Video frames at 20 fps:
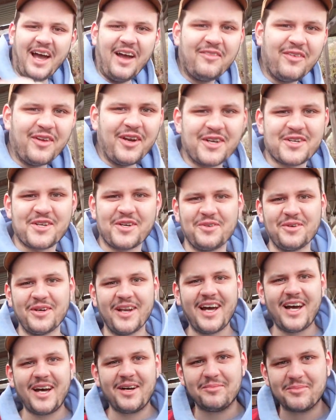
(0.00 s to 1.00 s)
Einen wunderschönen guten
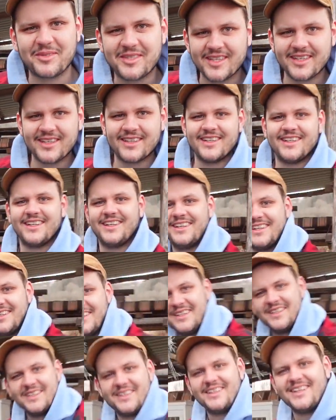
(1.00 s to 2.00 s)
Abend. Schön, dass du hier
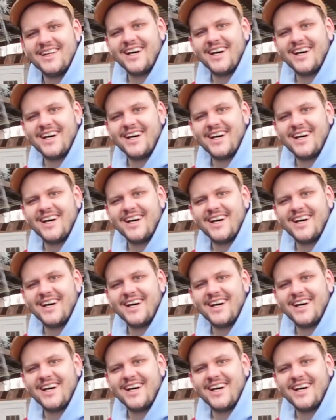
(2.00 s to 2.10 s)
bist.